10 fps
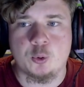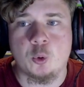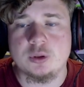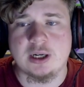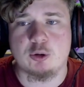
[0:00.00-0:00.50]

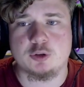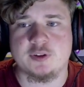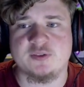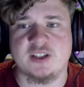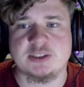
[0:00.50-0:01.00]

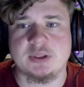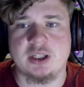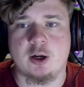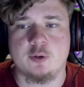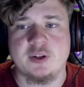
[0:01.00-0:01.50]
Huhn-Outfit, was man
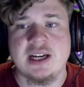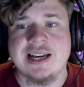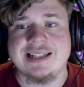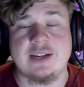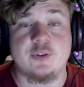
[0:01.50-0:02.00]
auf
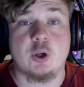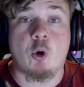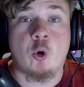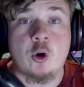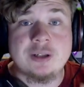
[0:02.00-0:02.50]
Level
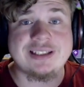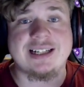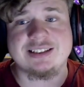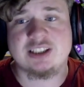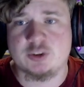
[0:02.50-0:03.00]

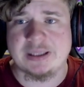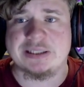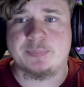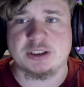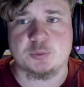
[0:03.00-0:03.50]
100 des
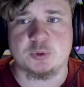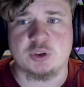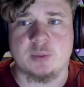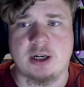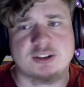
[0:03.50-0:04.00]
Battle Passes bekommt.